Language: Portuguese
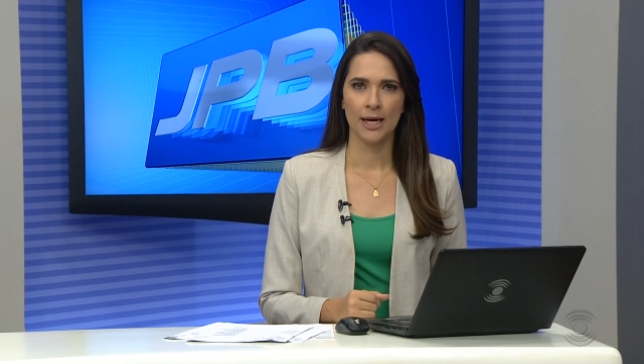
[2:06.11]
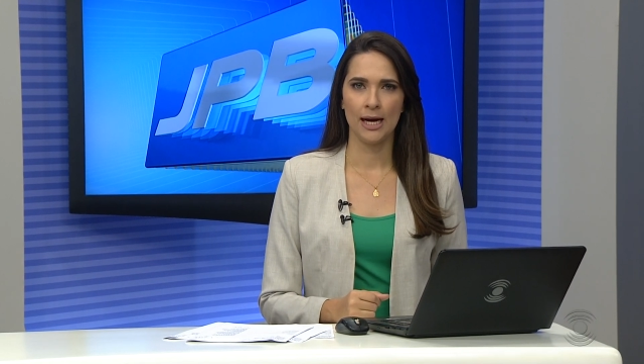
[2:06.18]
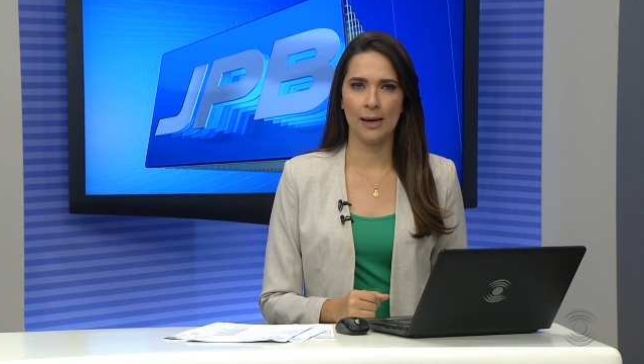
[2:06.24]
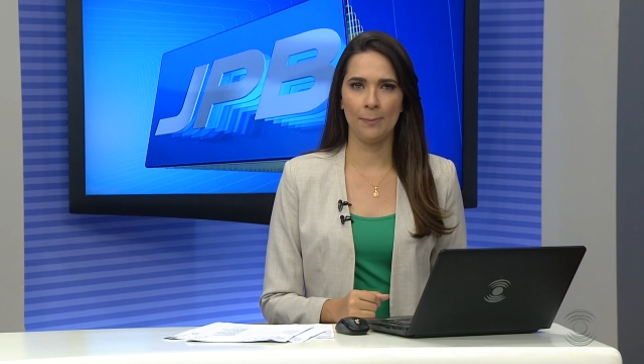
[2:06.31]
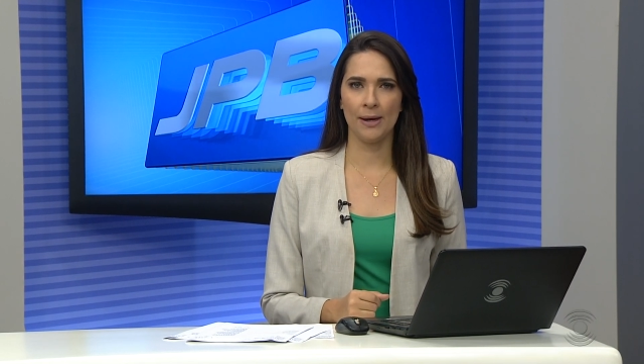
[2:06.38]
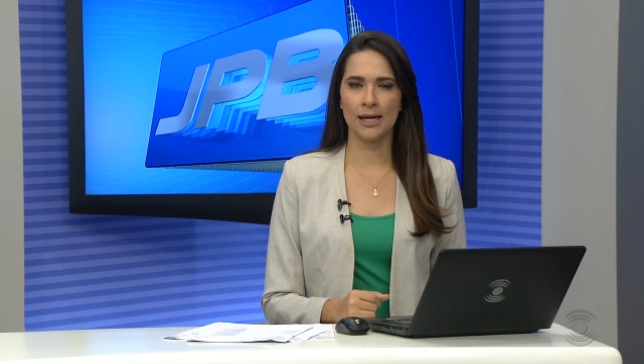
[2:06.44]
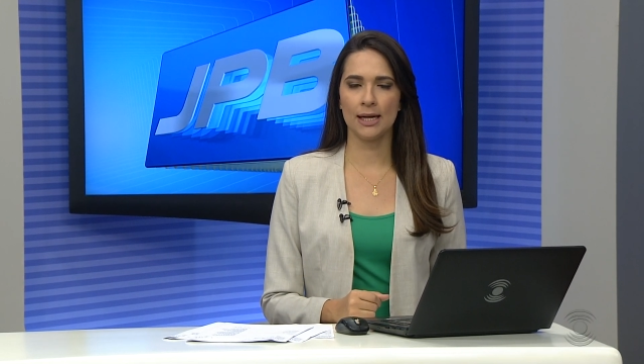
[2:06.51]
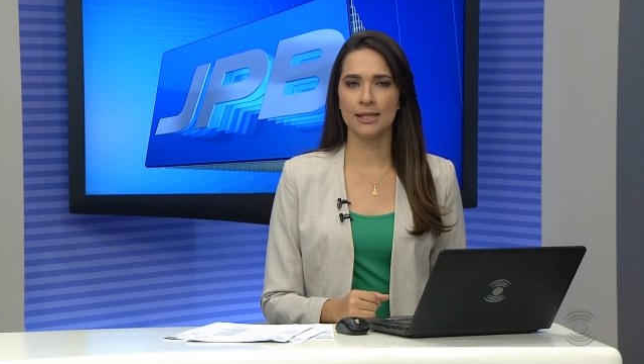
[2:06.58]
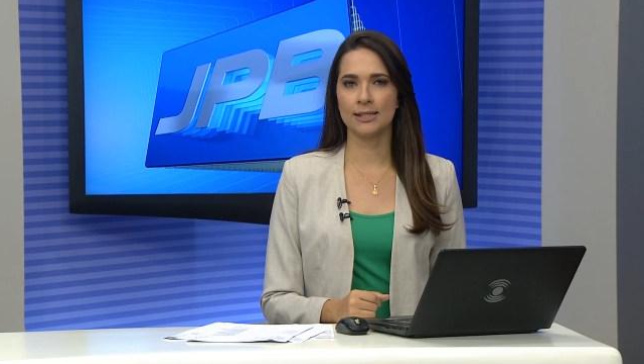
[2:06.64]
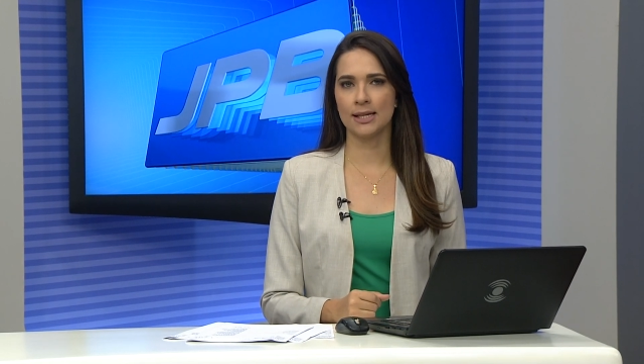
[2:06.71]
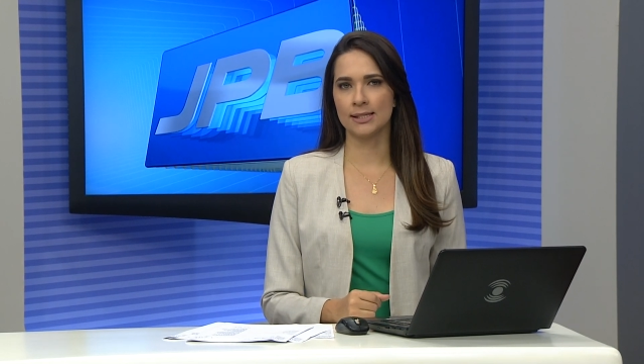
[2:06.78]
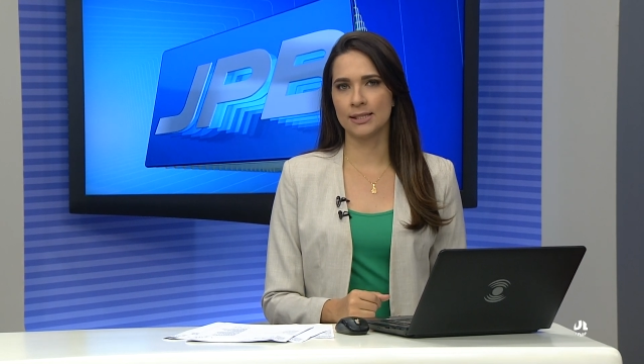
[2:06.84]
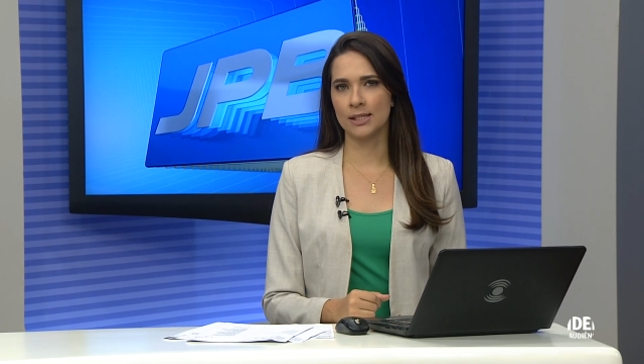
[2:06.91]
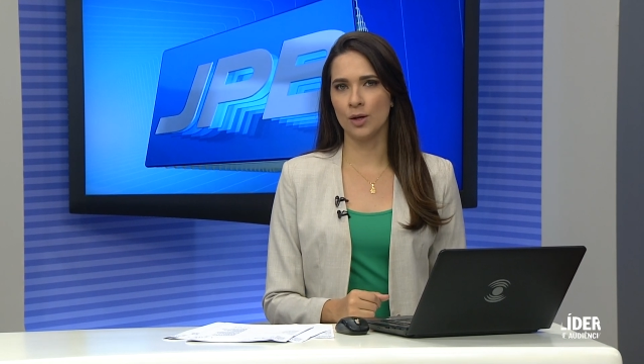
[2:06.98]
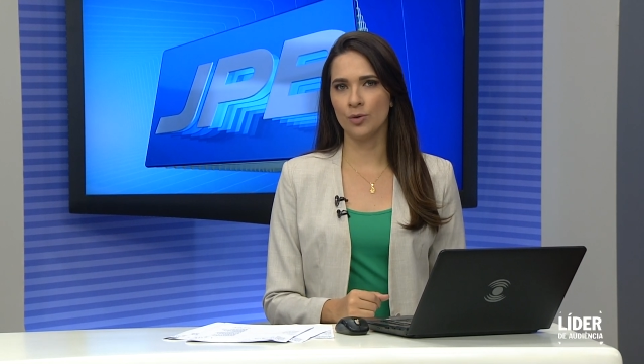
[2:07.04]
A
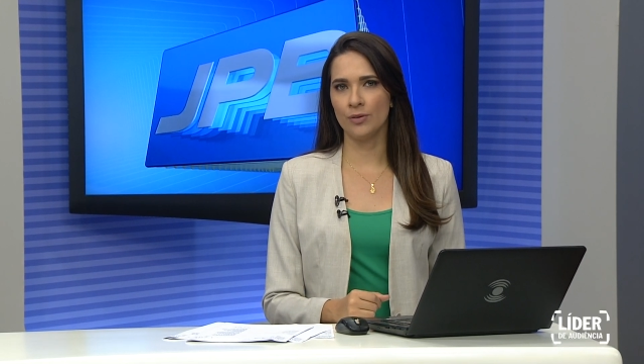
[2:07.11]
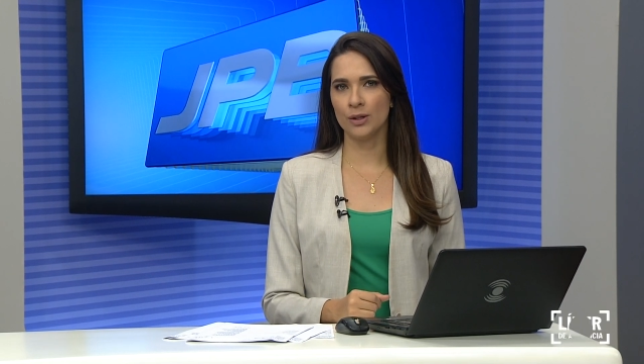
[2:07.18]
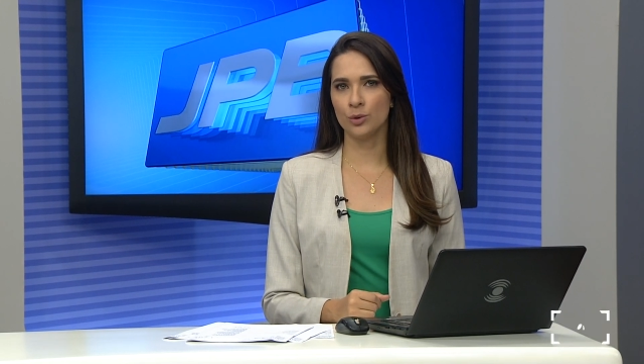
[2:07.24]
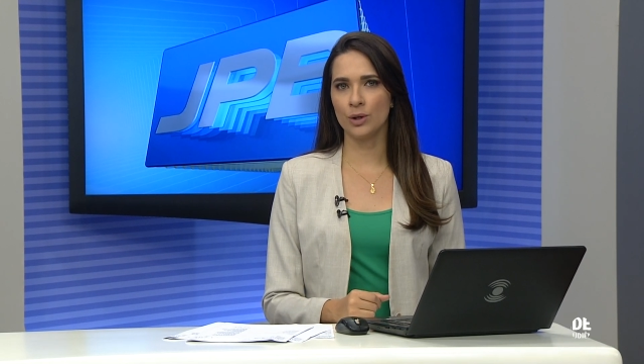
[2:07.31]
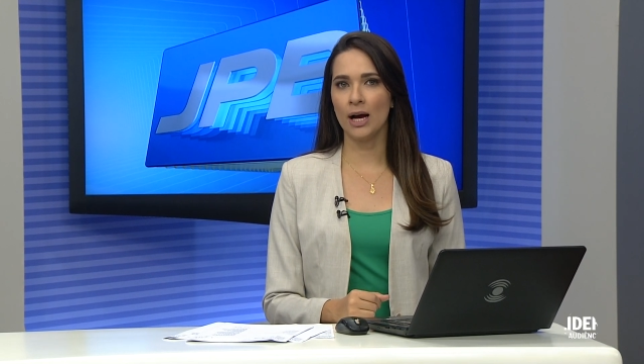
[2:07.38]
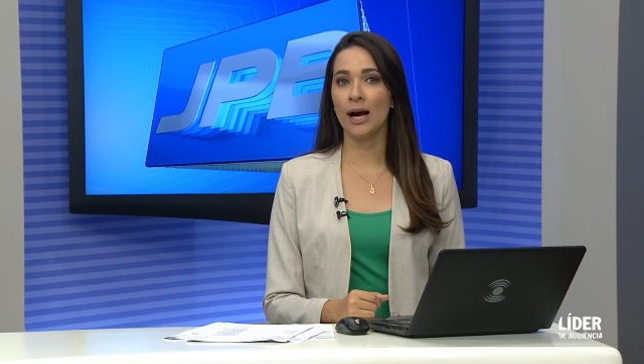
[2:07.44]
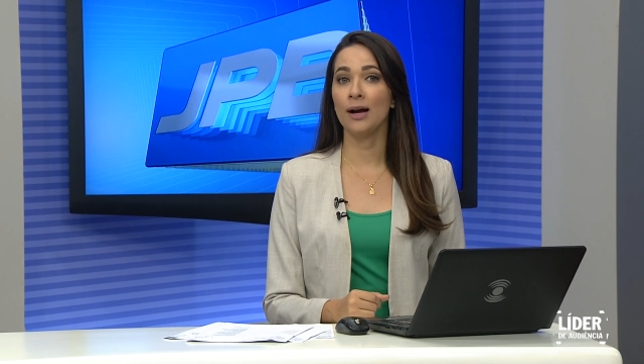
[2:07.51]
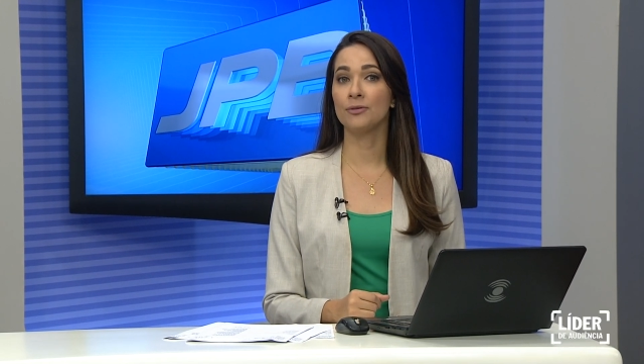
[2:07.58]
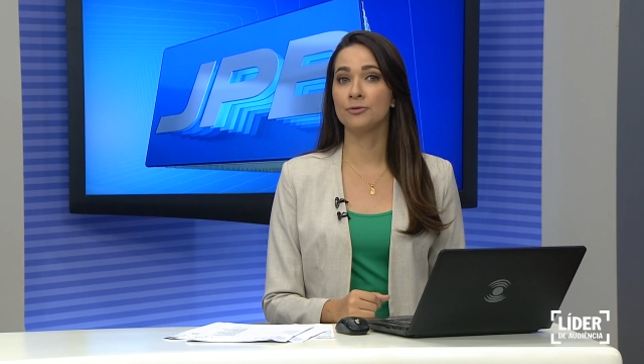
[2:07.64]
paralisação vai durar